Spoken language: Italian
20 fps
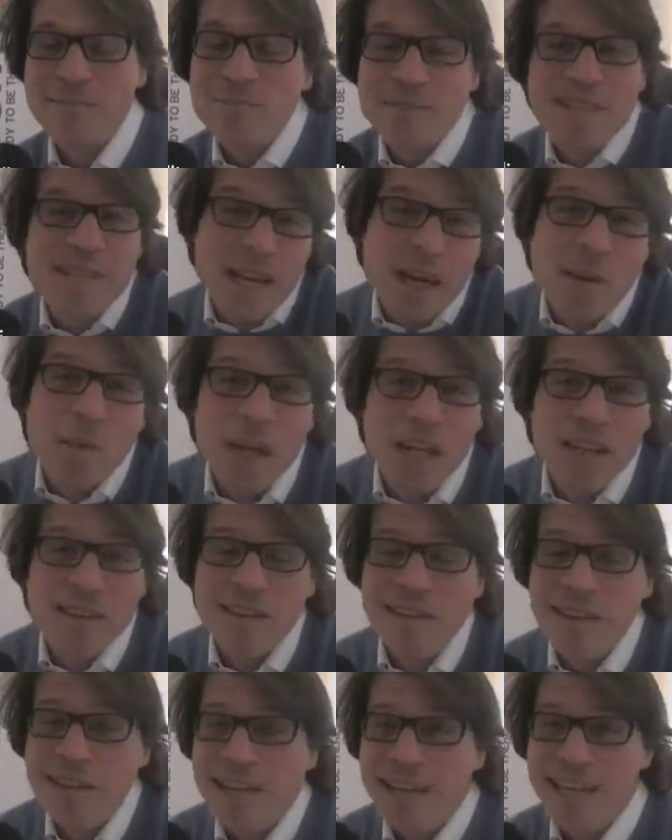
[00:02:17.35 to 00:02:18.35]

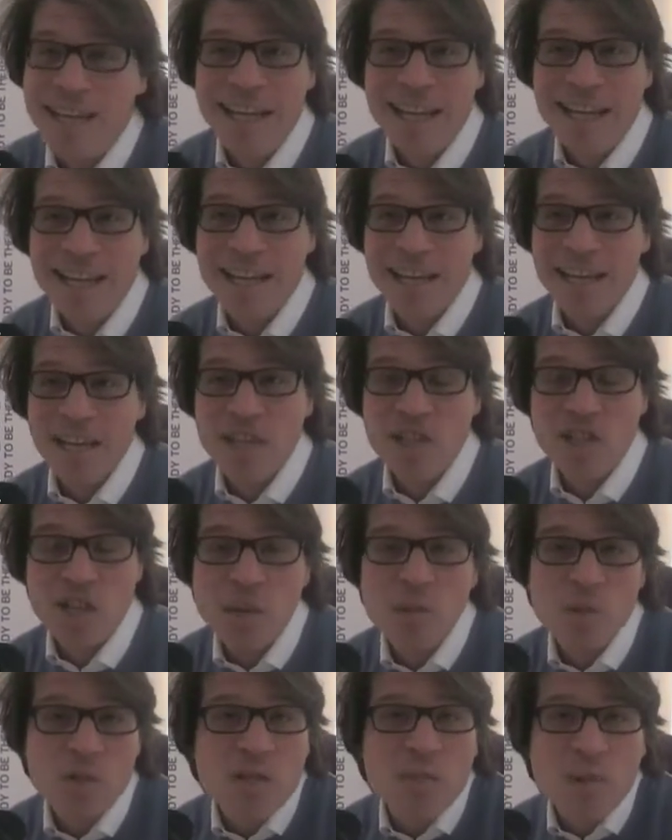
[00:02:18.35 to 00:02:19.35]
seriamente eh, c'è
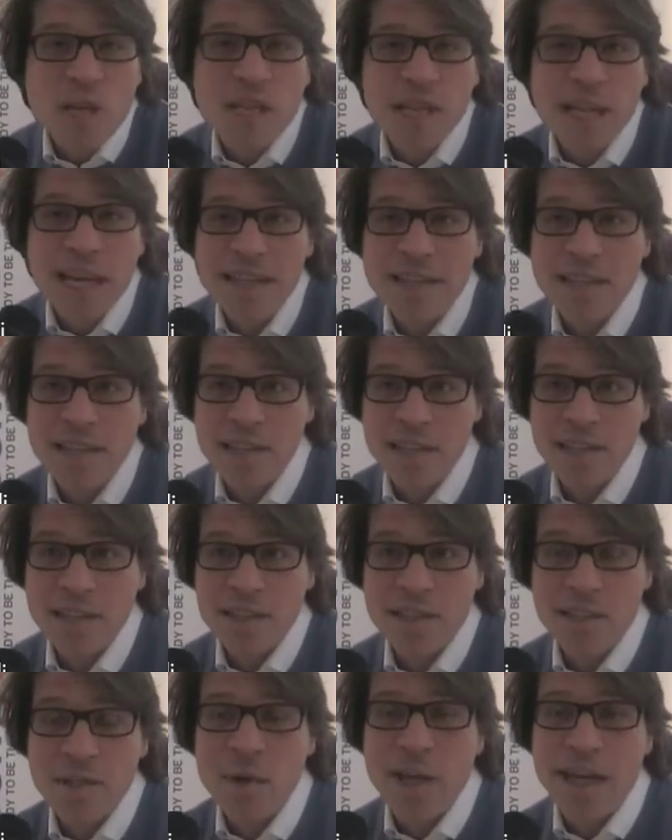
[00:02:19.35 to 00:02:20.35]
la possibilità
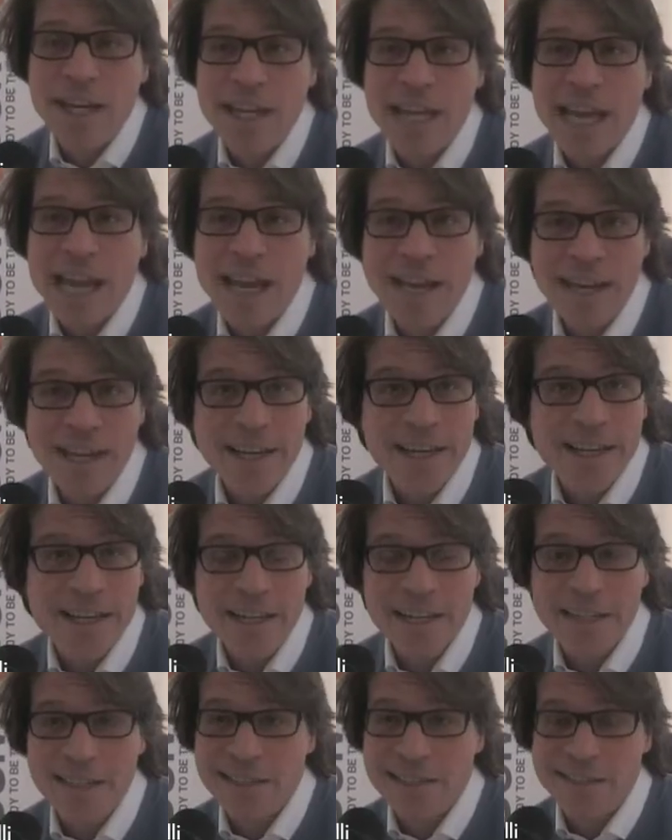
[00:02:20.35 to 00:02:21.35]
di, di guadagnare
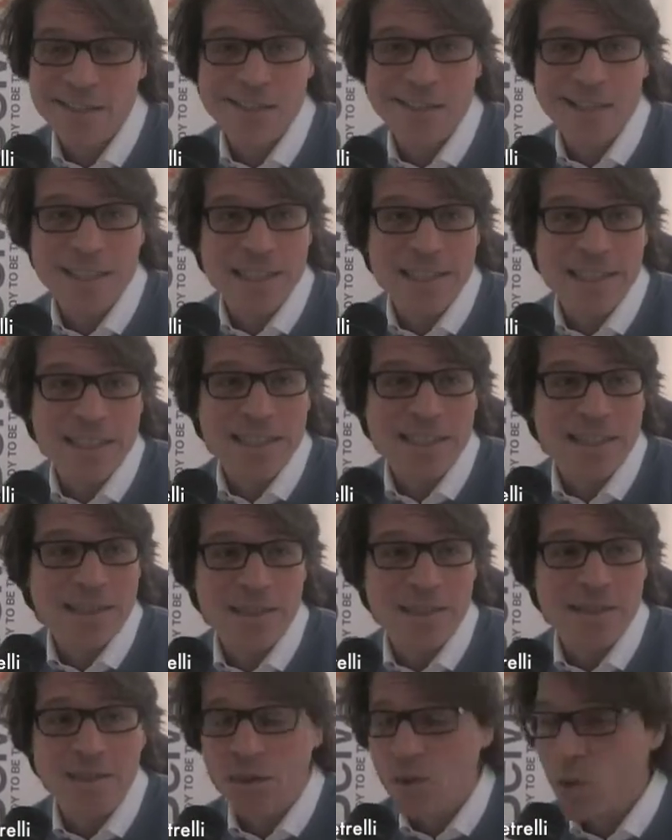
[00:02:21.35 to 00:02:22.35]

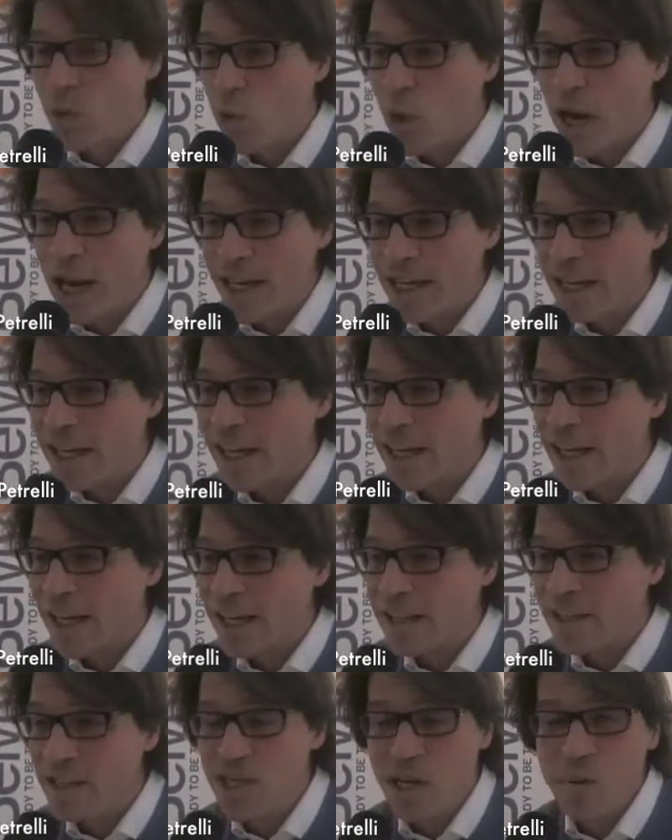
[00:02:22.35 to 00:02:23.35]
eh,
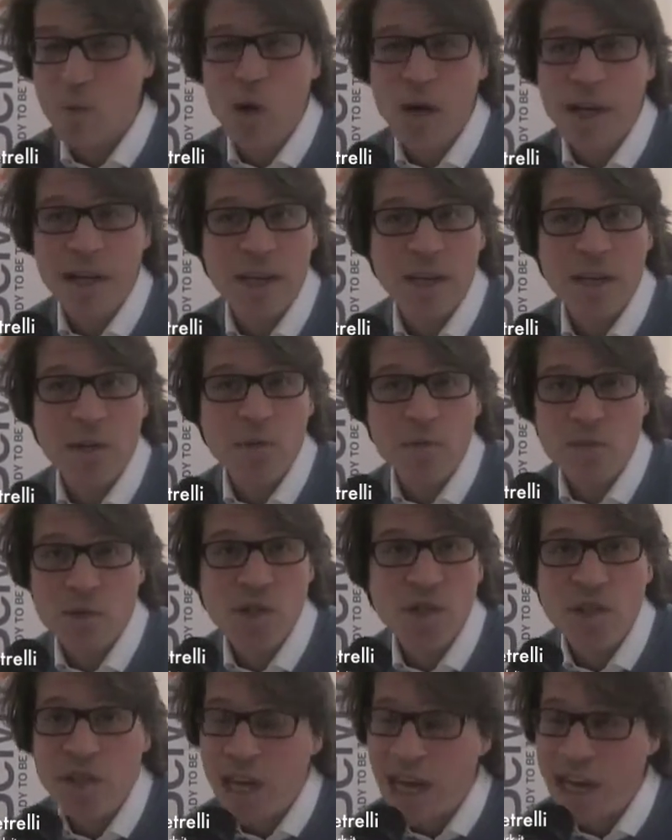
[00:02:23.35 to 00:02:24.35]
qualche diciamo anche un
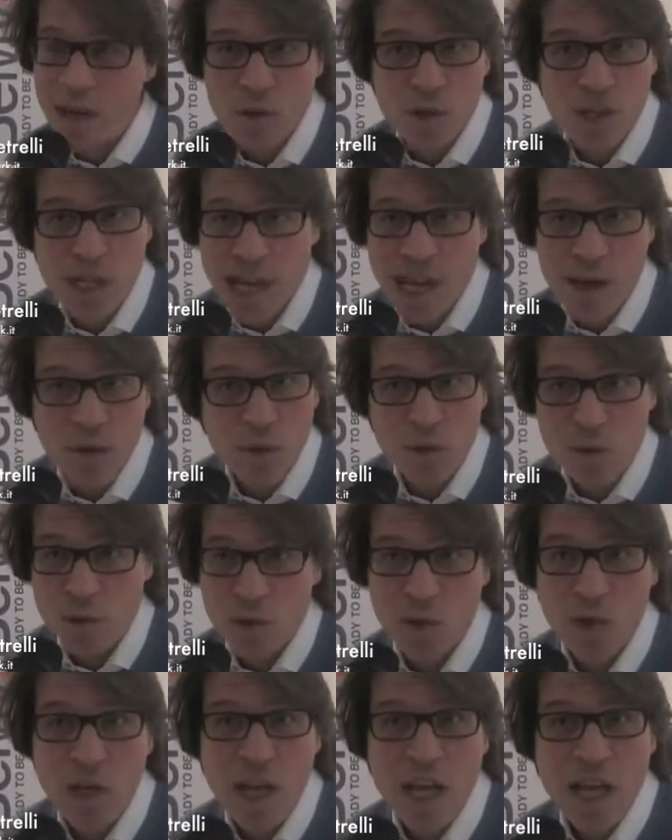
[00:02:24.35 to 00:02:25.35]
centinaio di
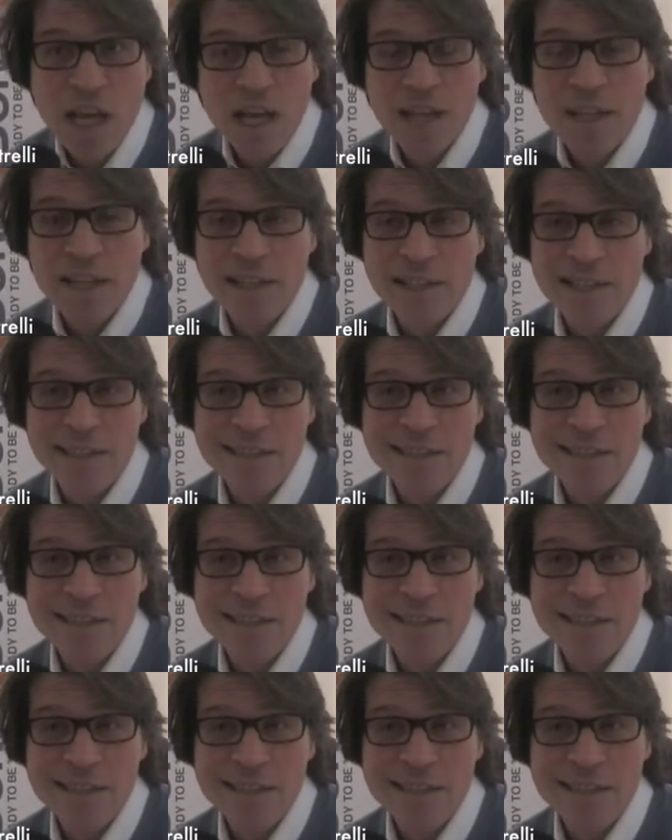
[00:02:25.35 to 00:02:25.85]
euro eh,